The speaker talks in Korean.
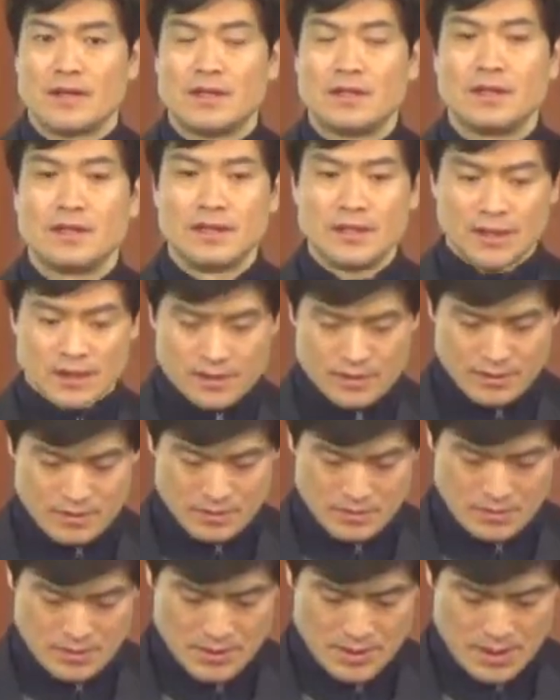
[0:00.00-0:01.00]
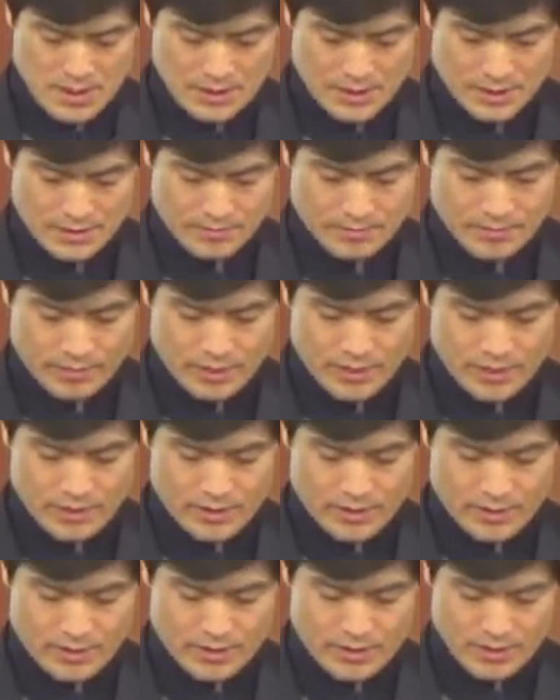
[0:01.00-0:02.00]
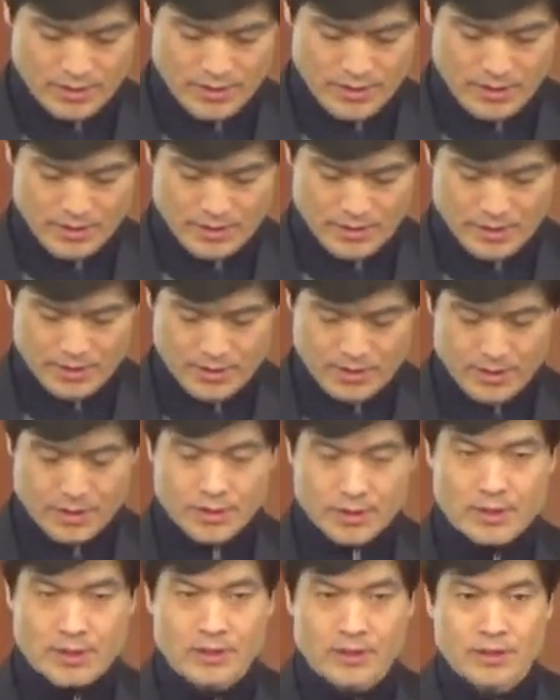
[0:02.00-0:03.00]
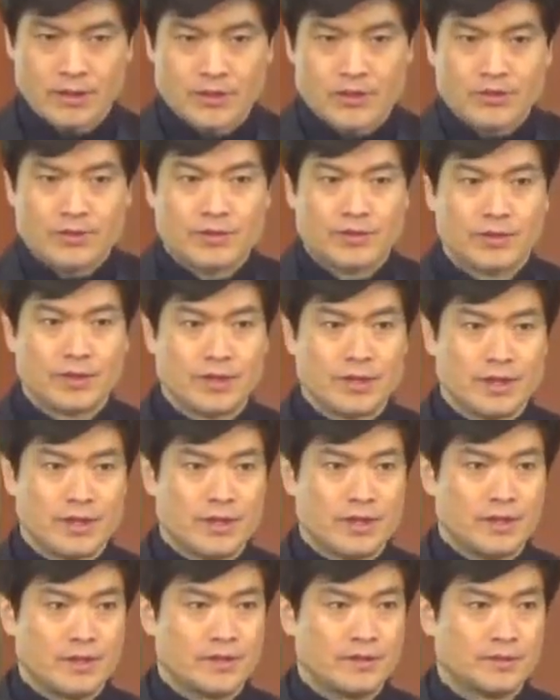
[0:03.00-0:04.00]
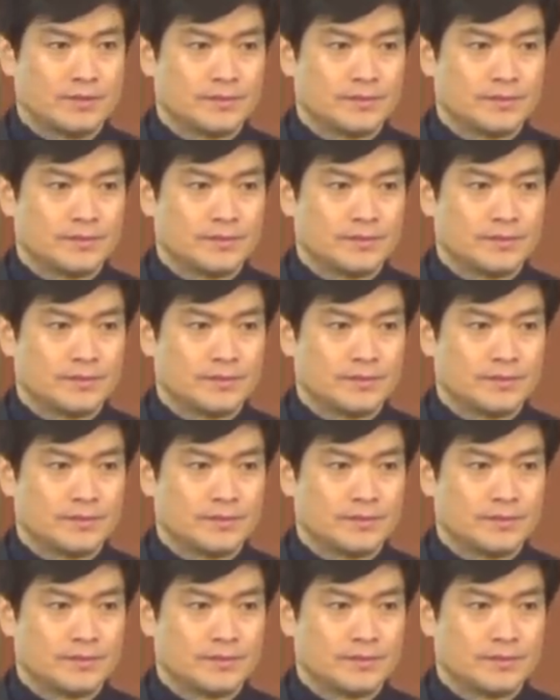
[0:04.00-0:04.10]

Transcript: 언어 하시는 분들, 영어, 중국어, 일어,